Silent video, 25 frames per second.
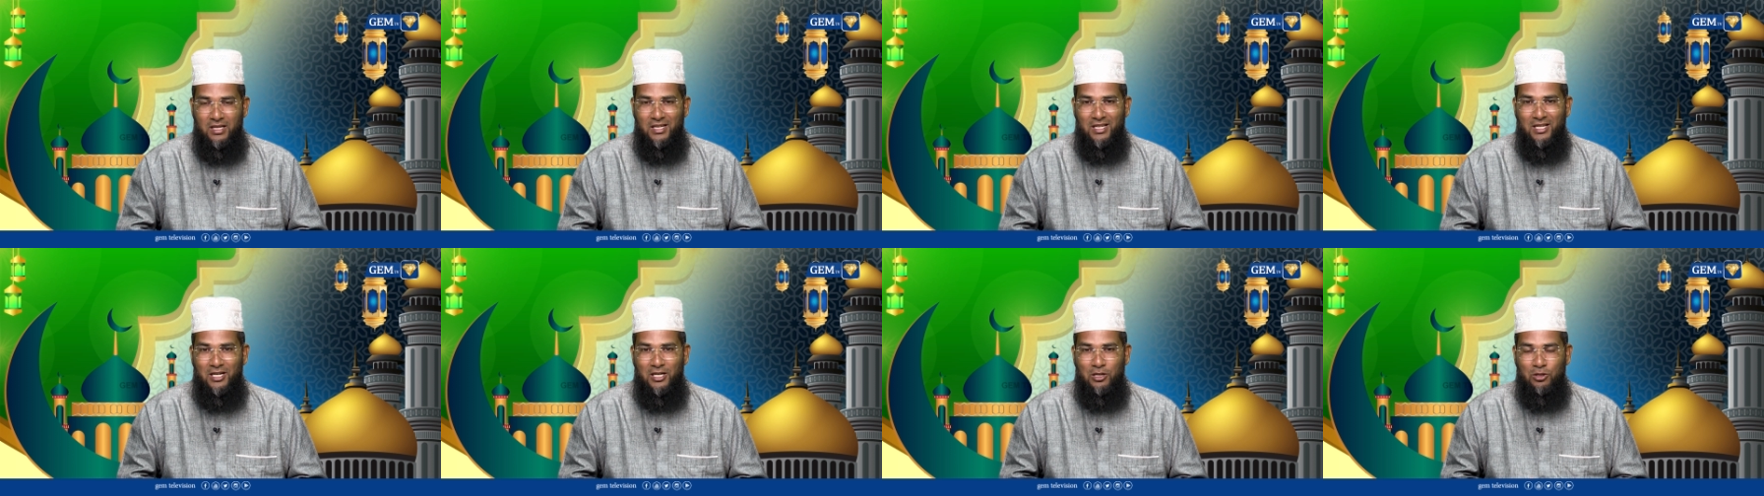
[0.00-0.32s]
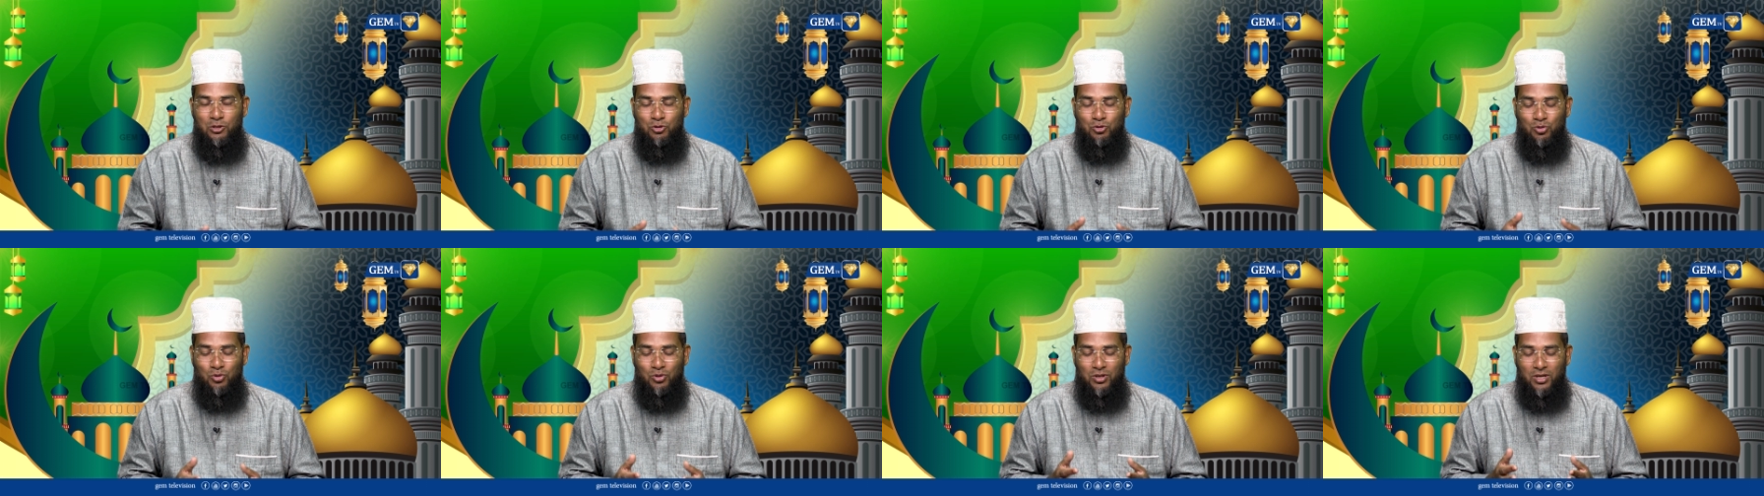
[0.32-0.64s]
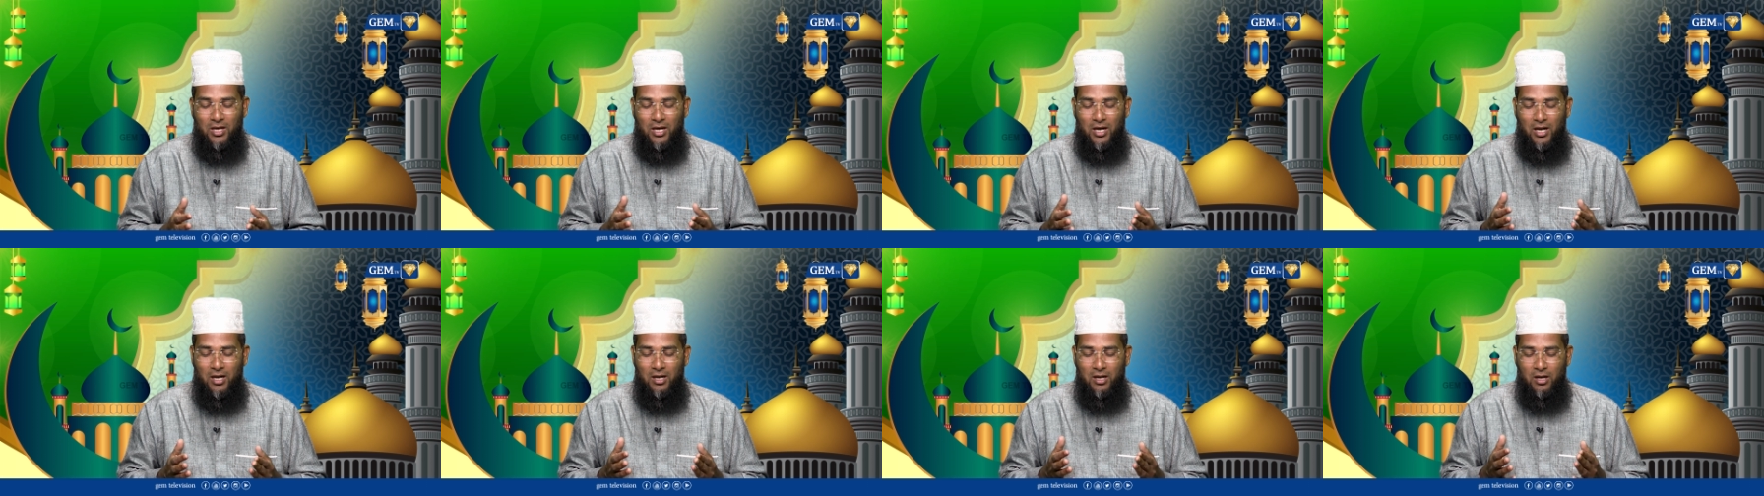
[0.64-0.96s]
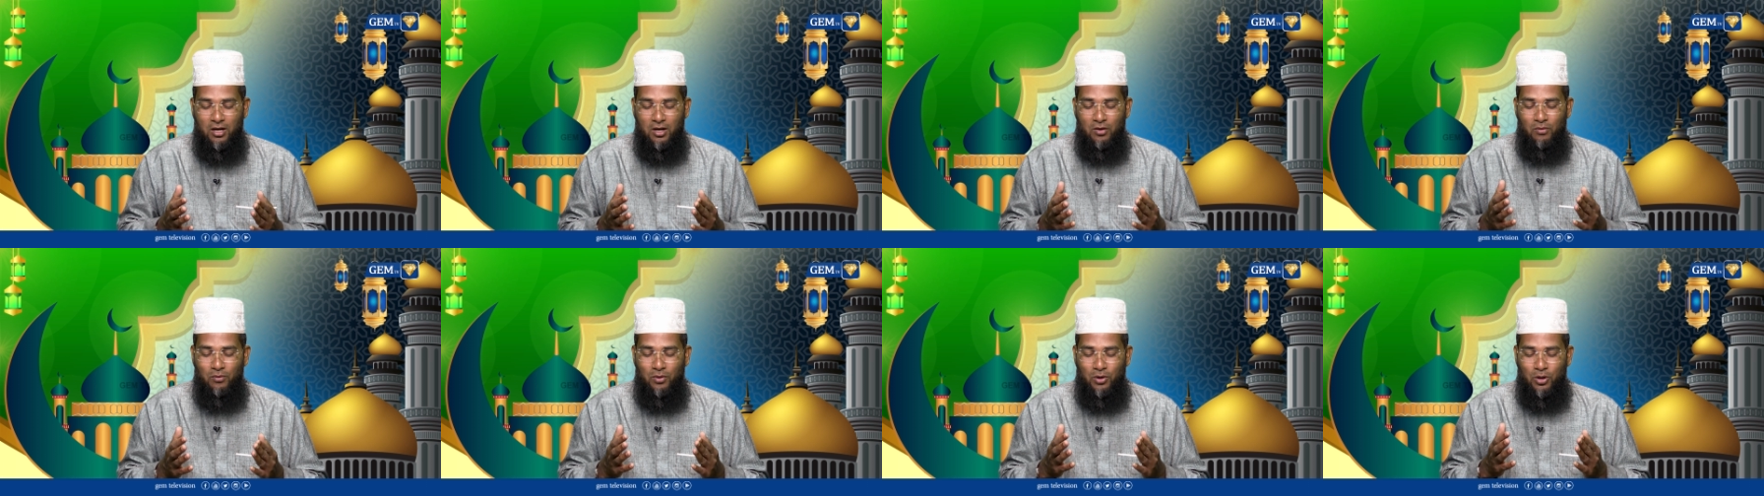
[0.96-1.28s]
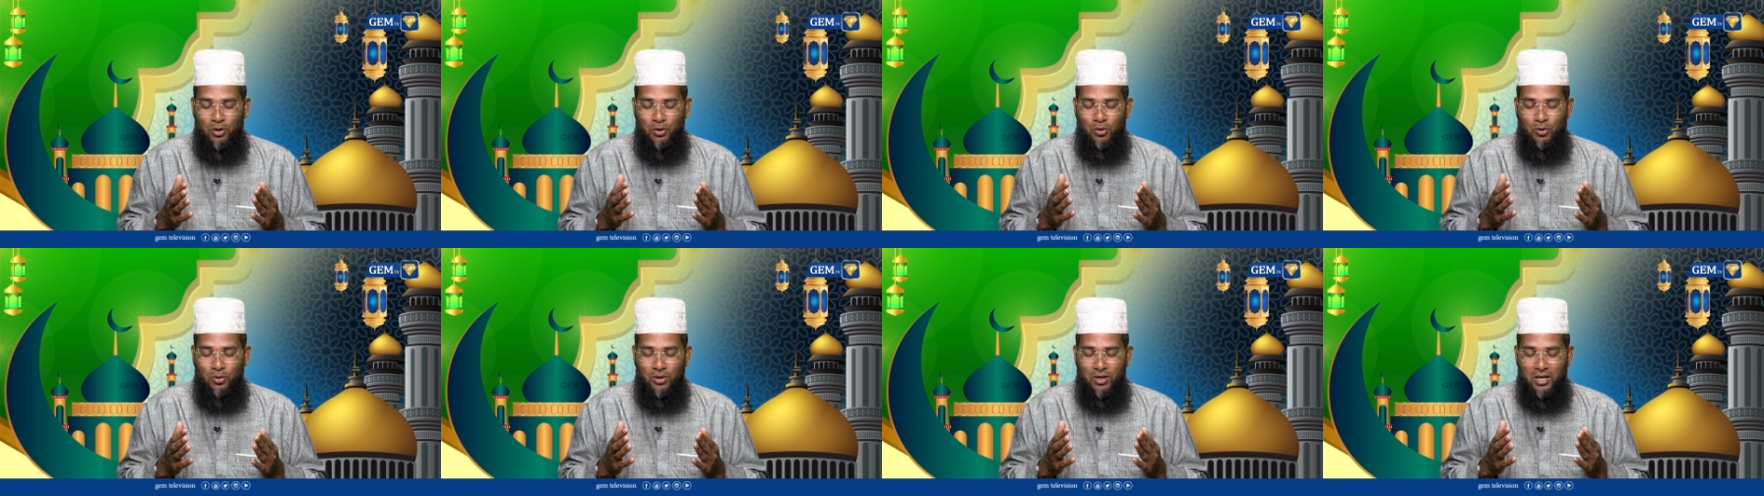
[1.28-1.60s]
ஏனென்று சொன்னால்
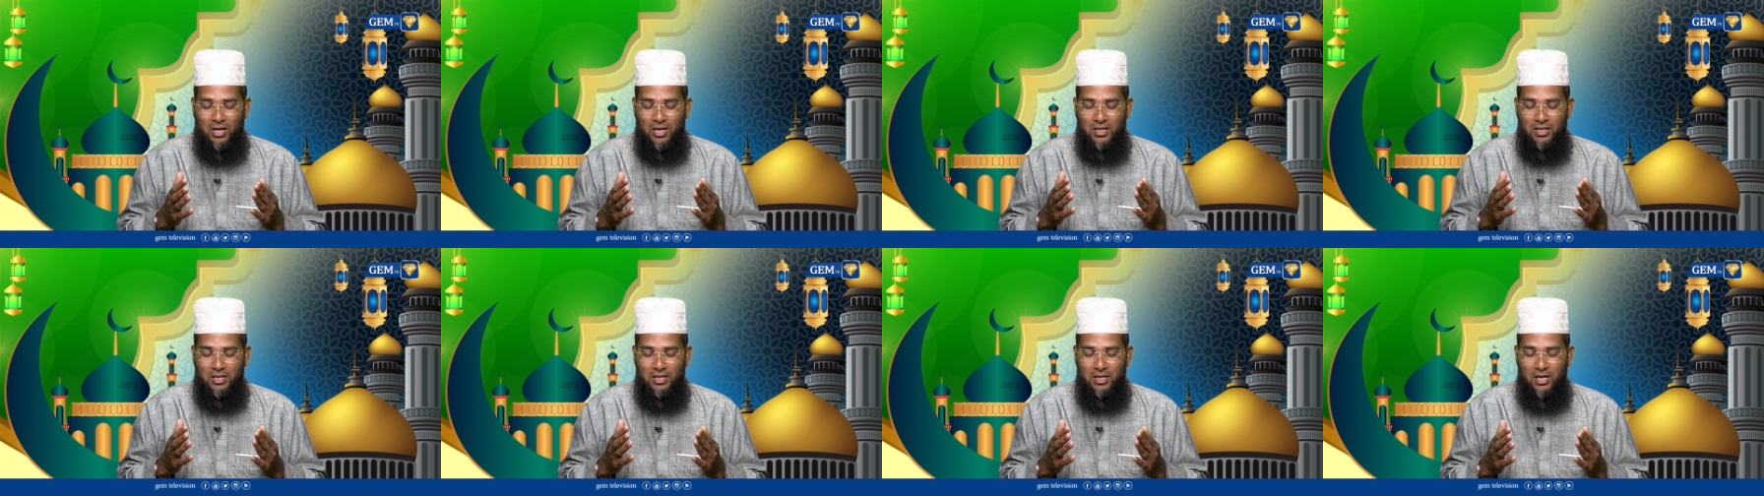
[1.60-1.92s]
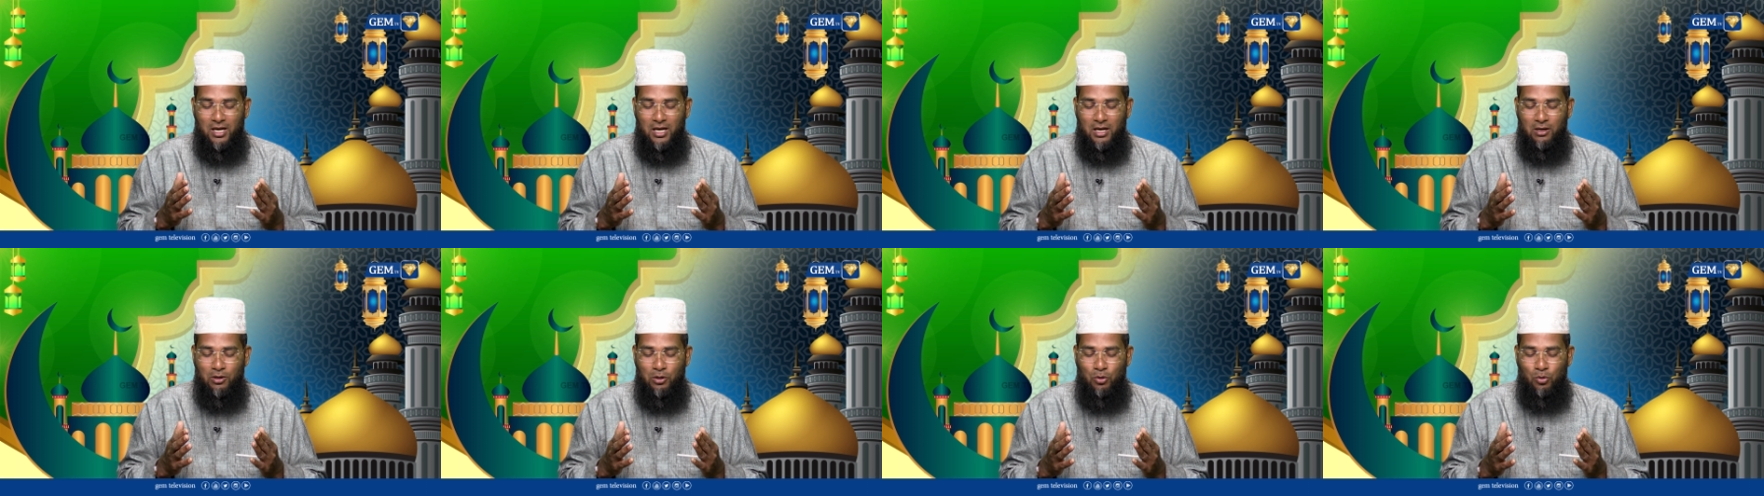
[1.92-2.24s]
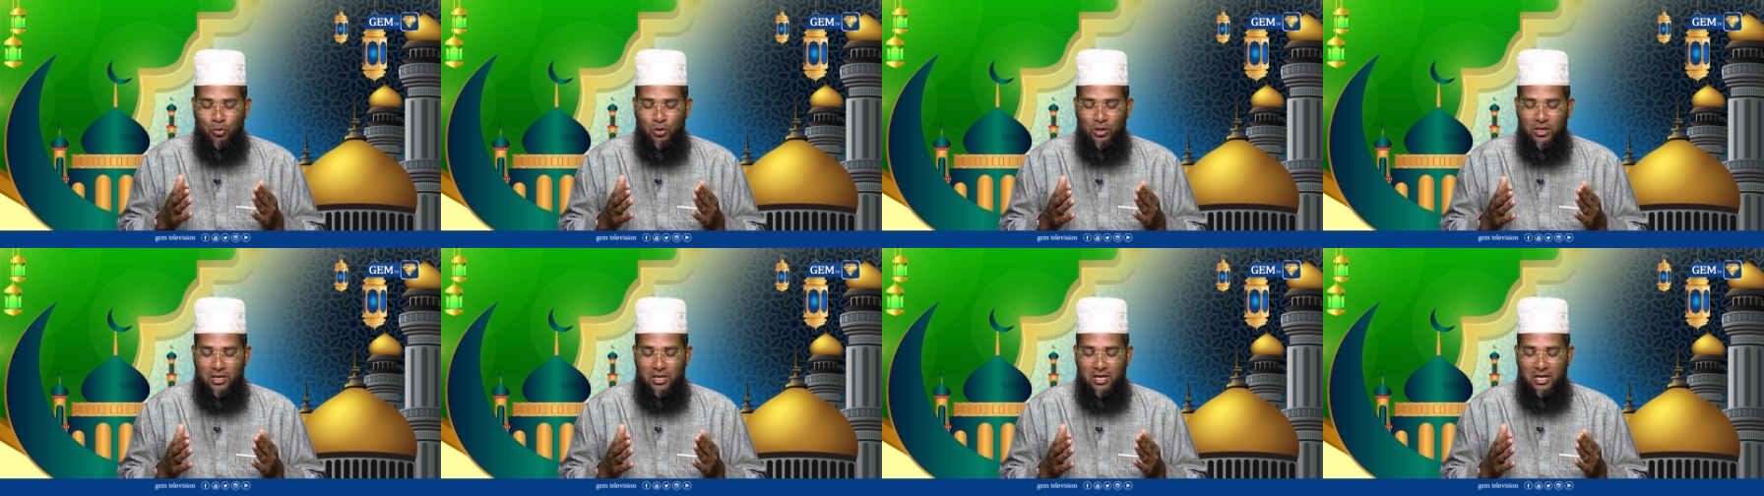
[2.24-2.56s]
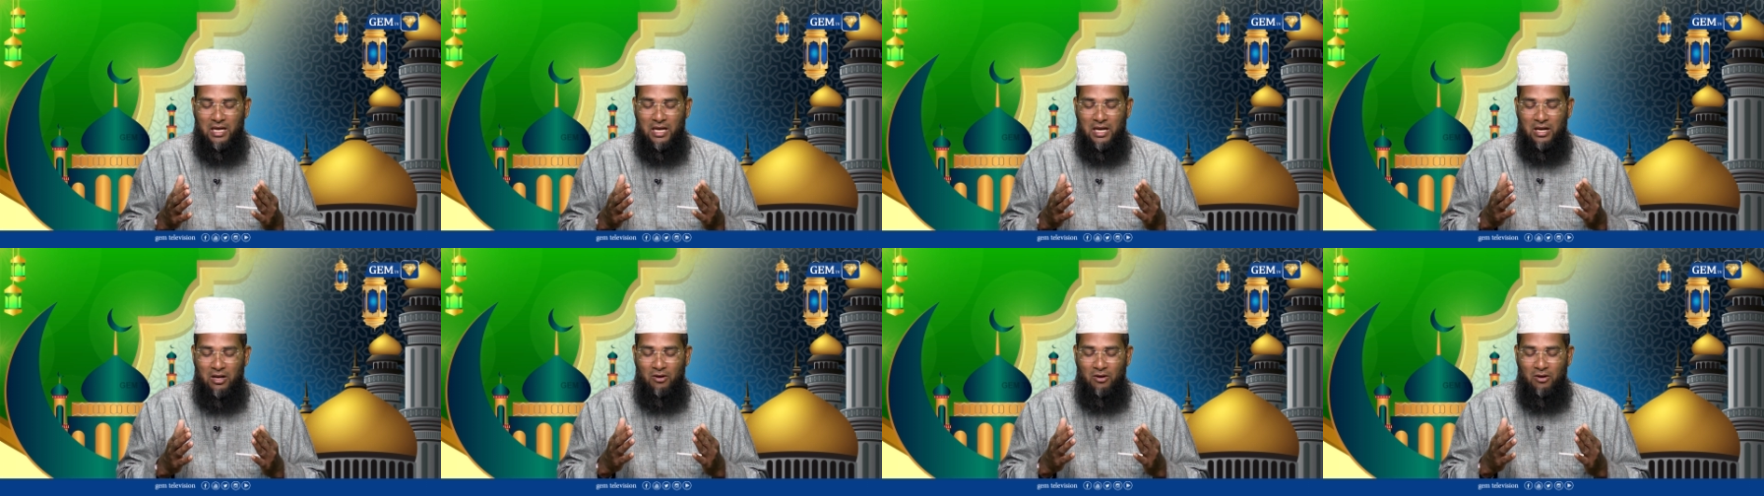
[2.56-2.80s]
வல்லோன் அல்லாஹினுடைய